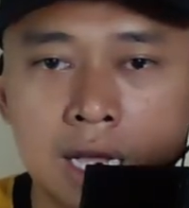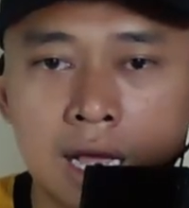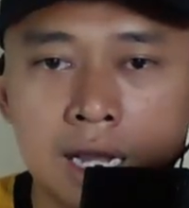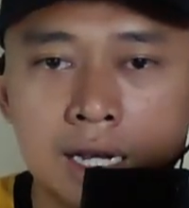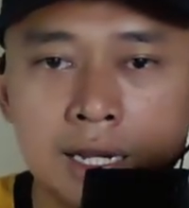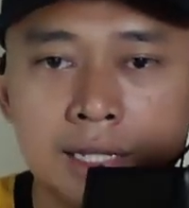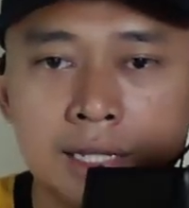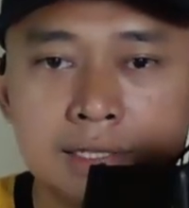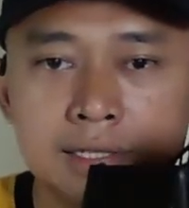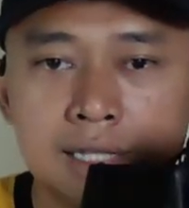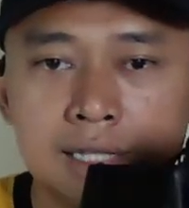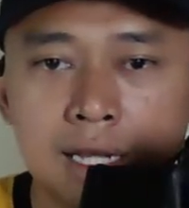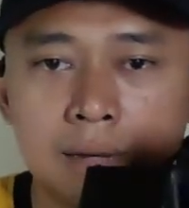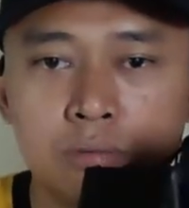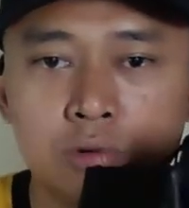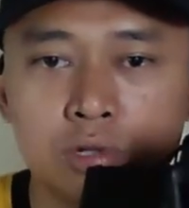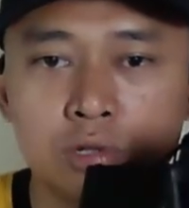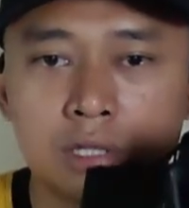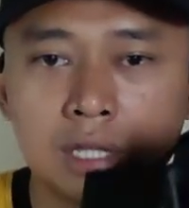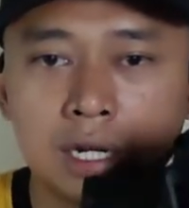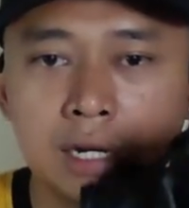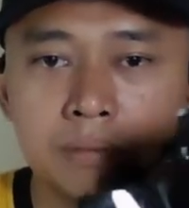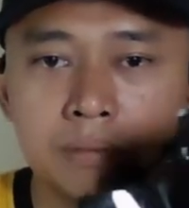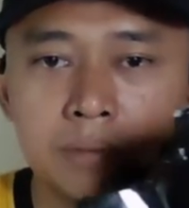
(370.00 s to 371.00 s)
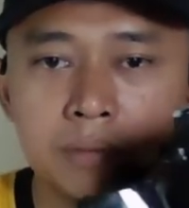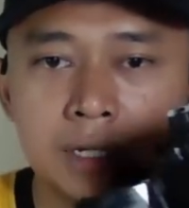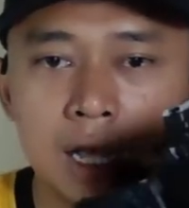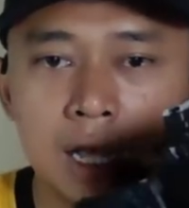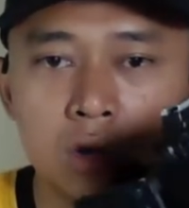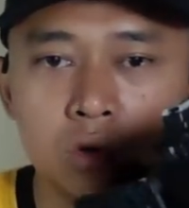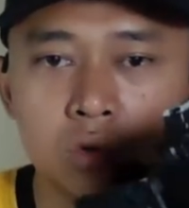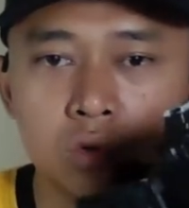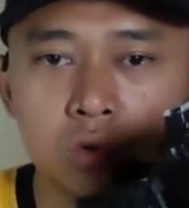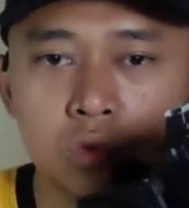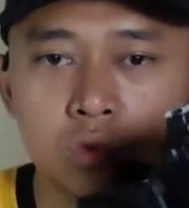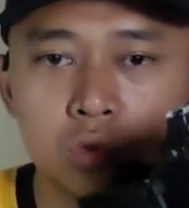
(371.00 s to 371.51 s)
kalian cabut terlebih
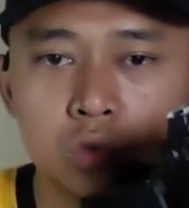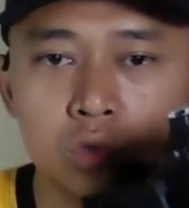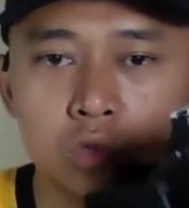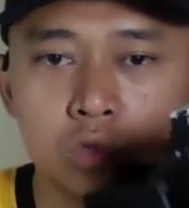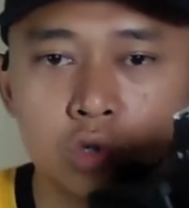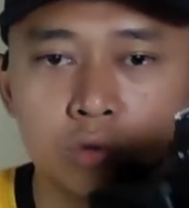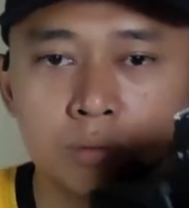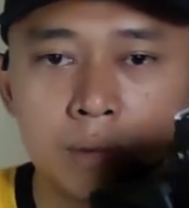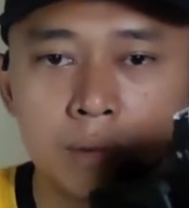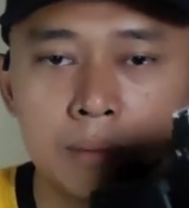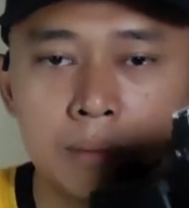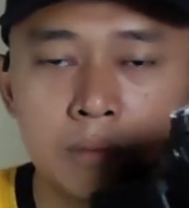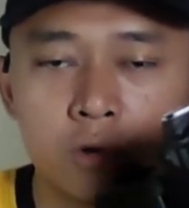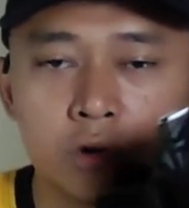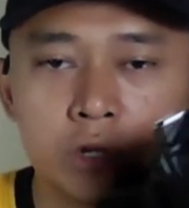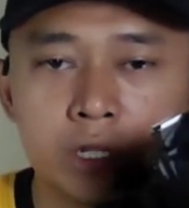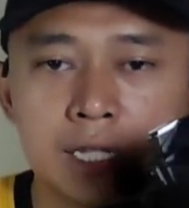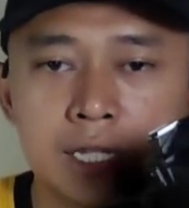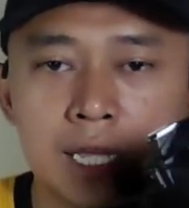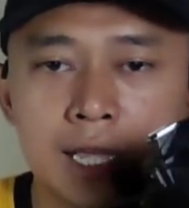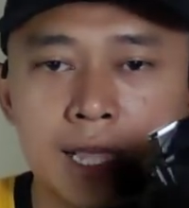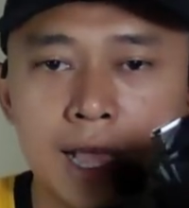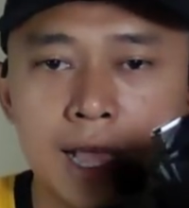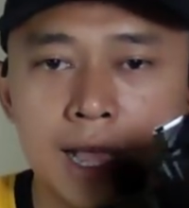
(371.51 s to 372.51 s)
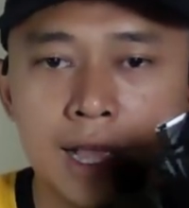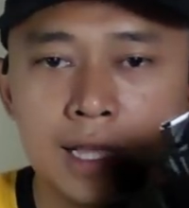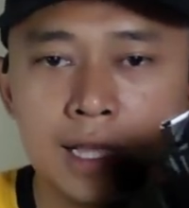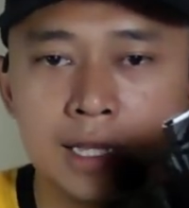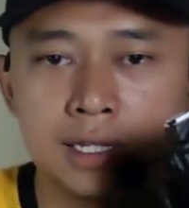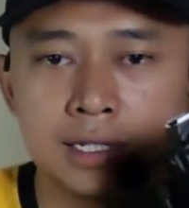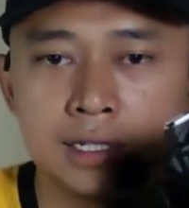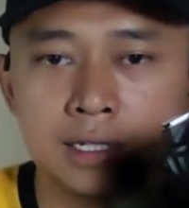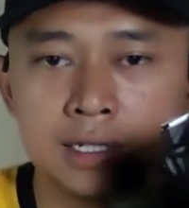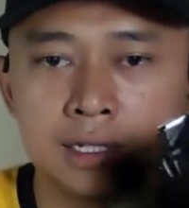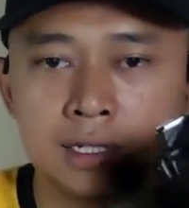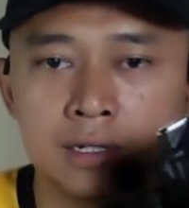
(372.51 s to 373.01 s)
dahulu untuk memorinya ya
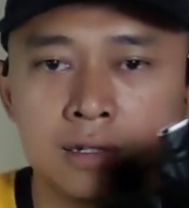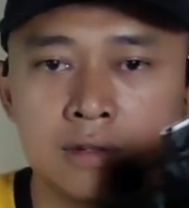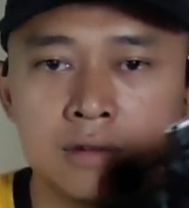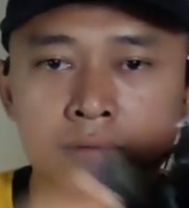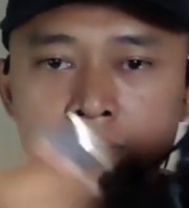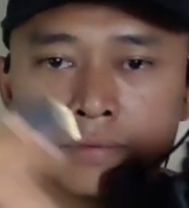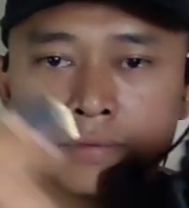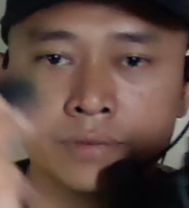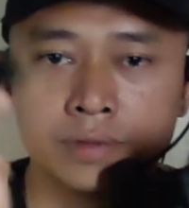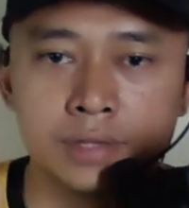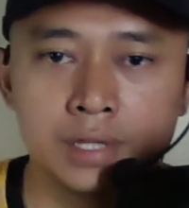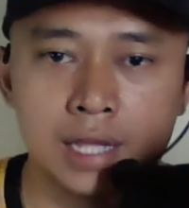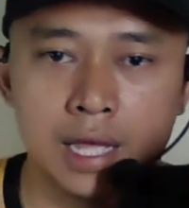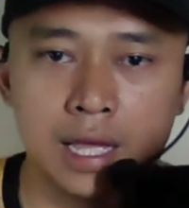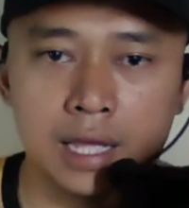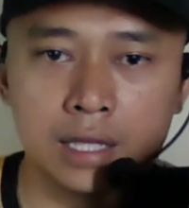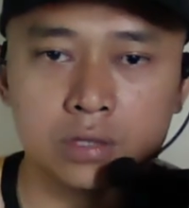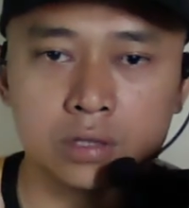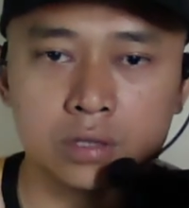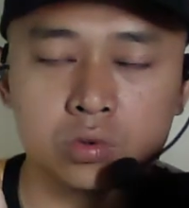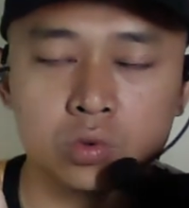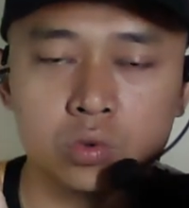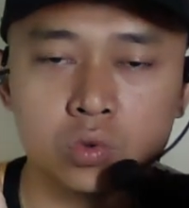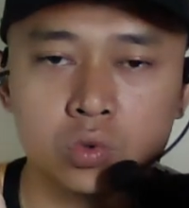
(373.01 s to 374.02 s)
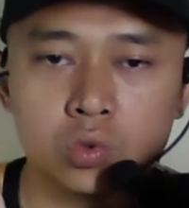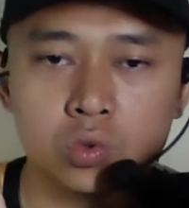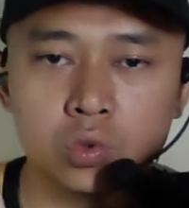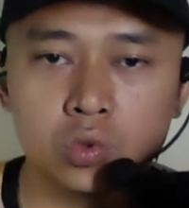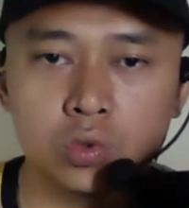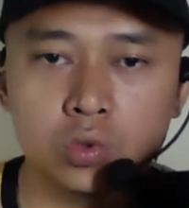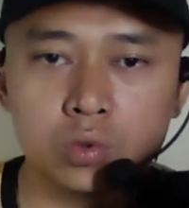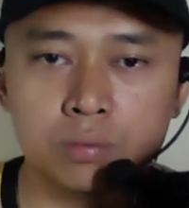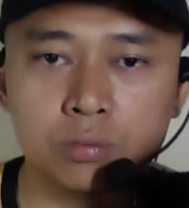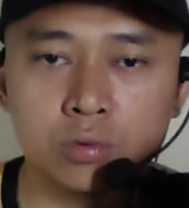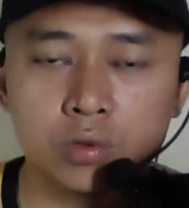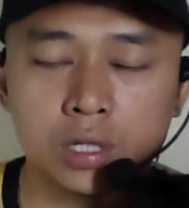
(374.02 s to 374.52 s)
nah
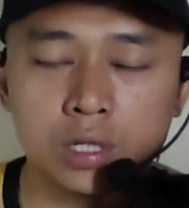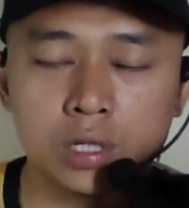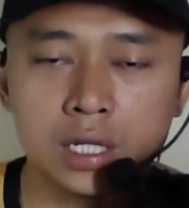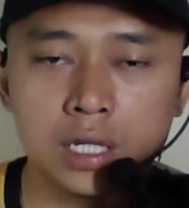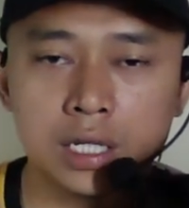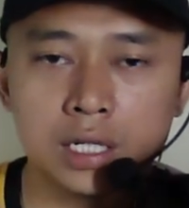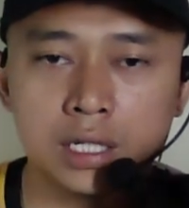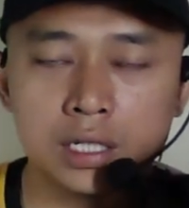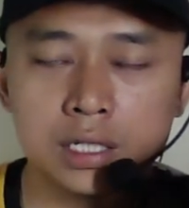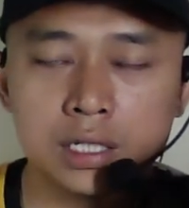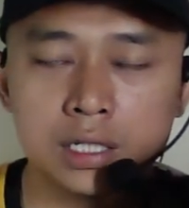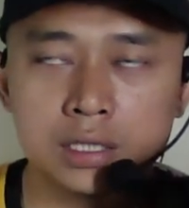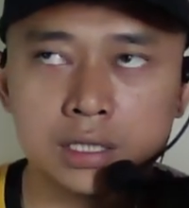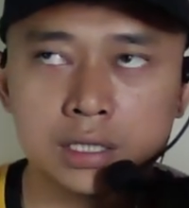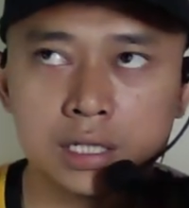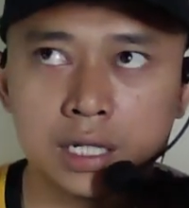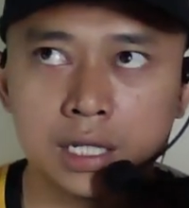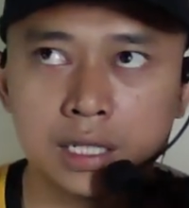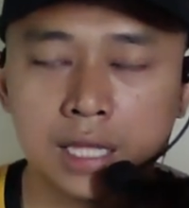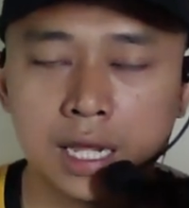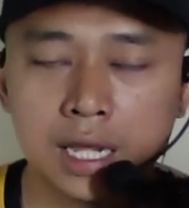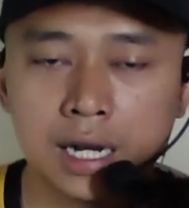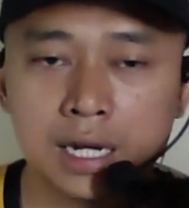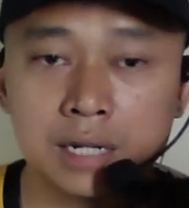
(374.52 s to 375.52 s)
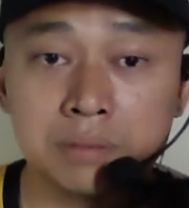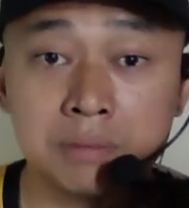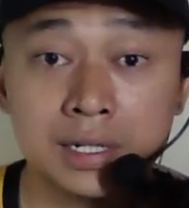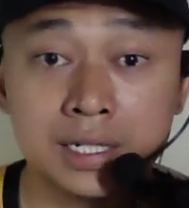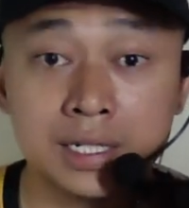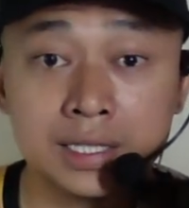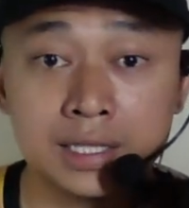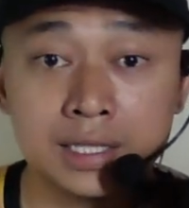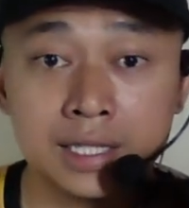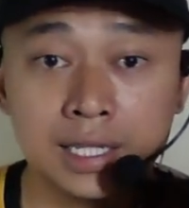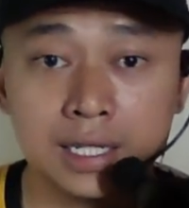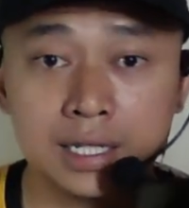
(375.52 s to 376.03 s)
tunggu mungkin sekitar
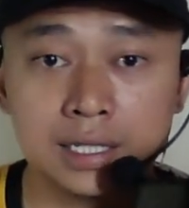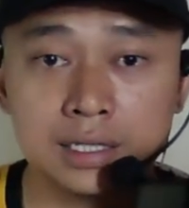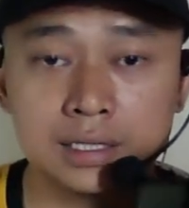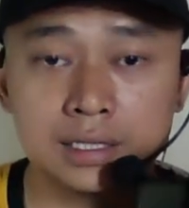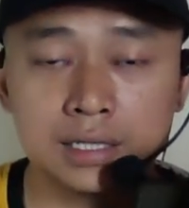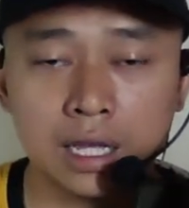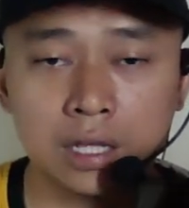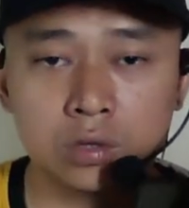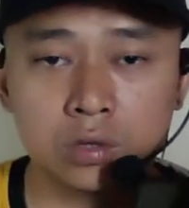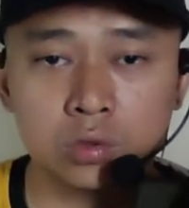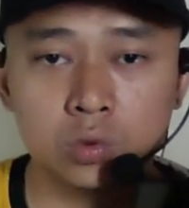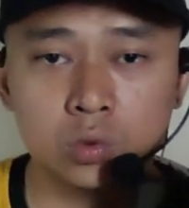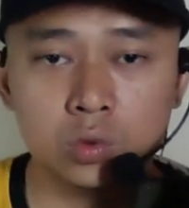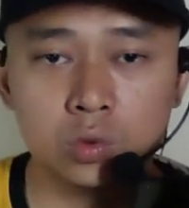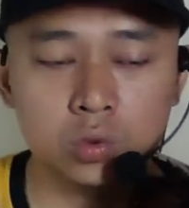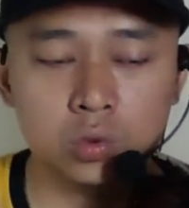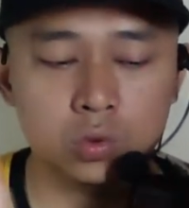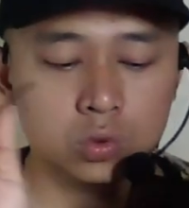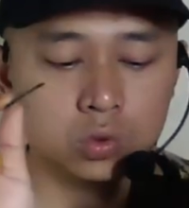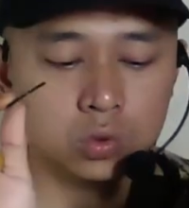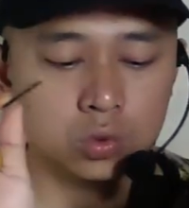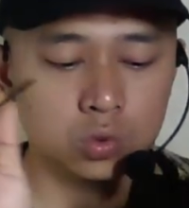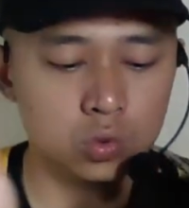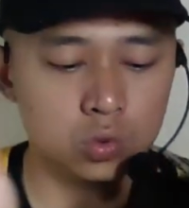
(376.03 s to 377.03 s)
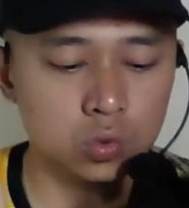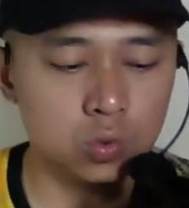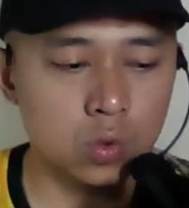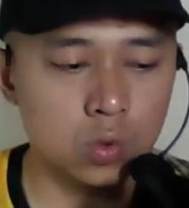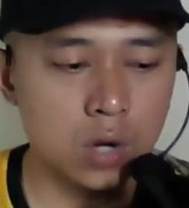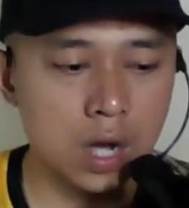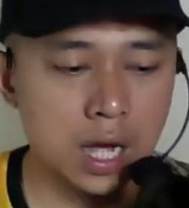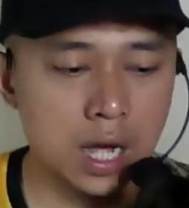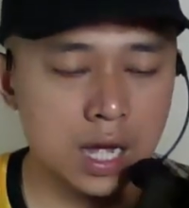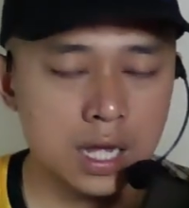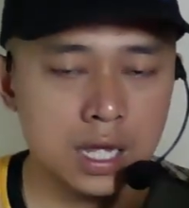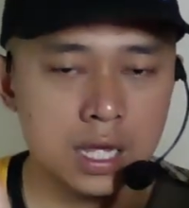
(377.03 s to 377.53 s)
5 detik 1 2
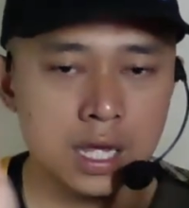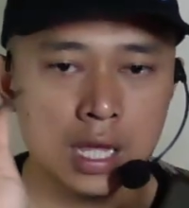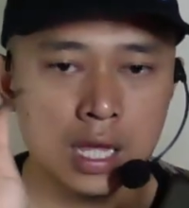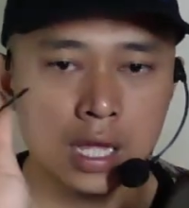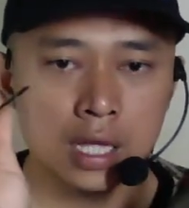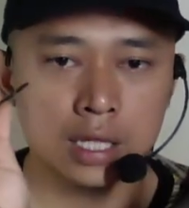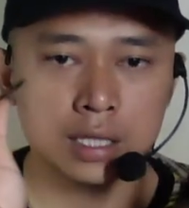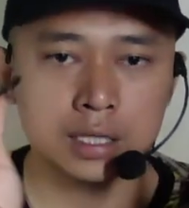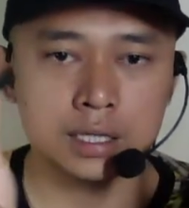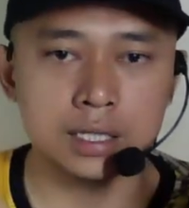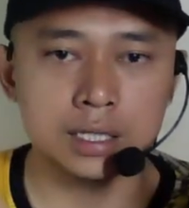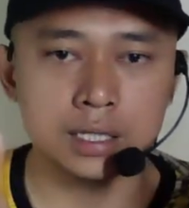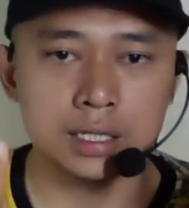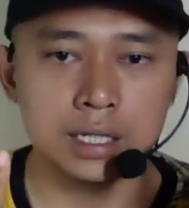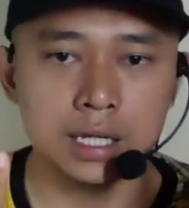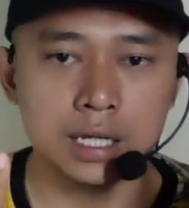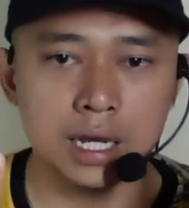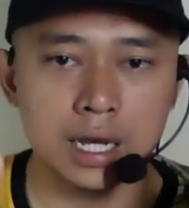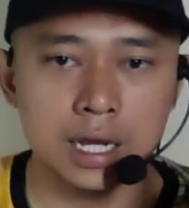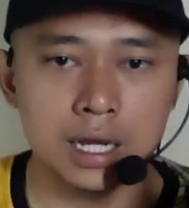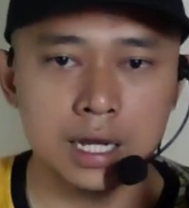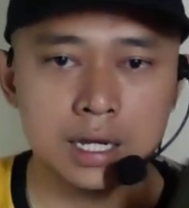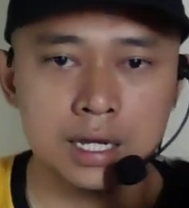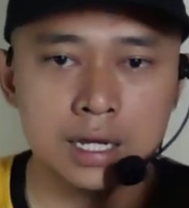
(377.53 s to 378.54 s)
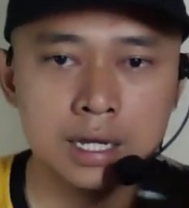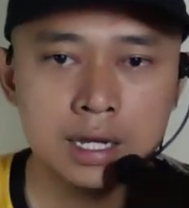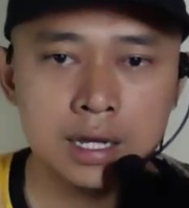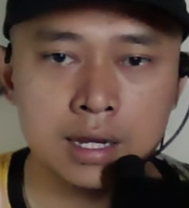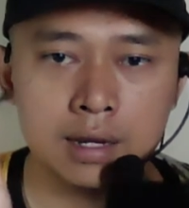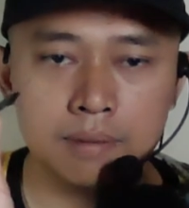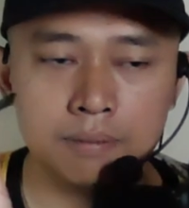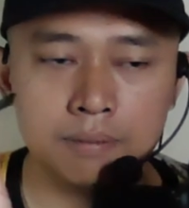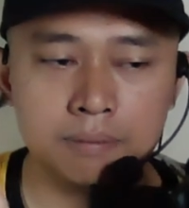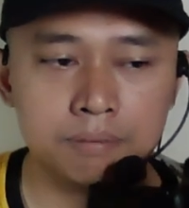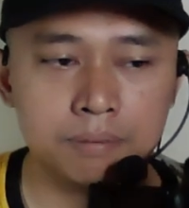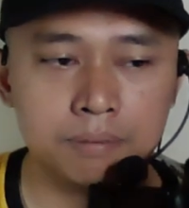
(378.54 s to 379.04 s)
3
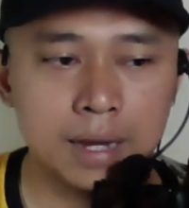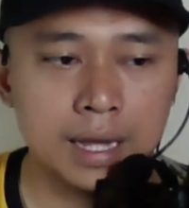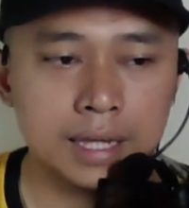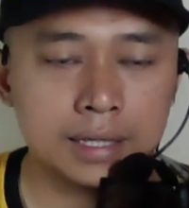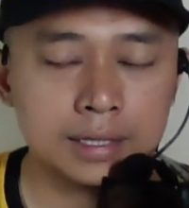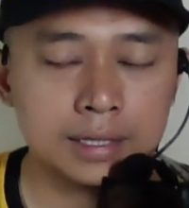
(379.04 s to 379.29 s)
4 5